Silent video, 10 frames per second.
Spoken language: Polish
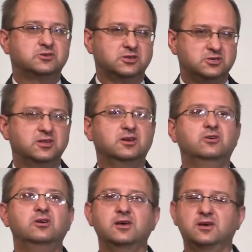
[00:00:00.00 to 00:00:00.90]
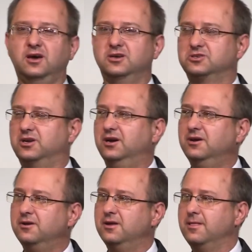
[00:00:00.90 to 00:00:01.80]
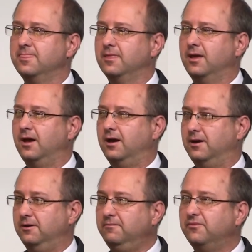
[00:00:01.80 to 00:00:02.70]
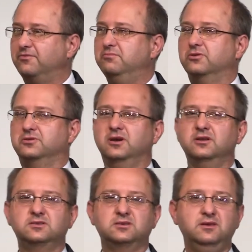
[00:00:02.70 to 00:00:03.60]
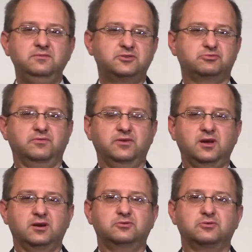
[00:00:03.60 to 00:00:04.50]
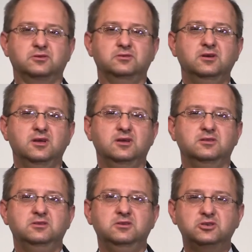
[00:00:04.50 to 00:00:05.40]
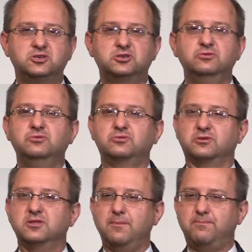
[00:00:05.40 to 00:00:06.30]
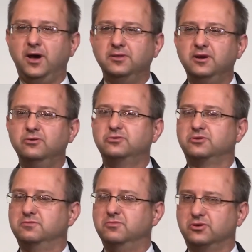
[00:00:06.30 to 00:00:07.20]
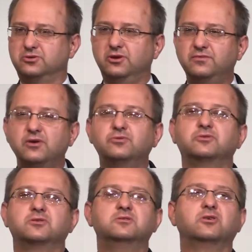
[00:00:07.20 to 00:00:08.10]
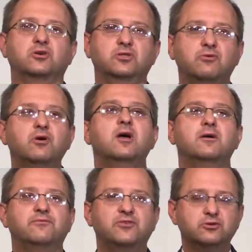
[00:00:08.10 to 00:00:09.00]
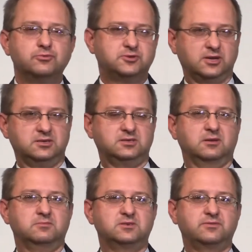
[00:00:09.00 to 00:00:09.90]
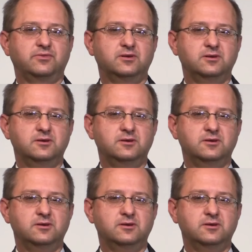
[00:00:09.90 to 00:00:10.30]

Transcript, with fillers: grzecznego lekarza a w mordercę, w człowieka, który niszczył, który napadał, który mordował, który dokonał wielu przestępstw.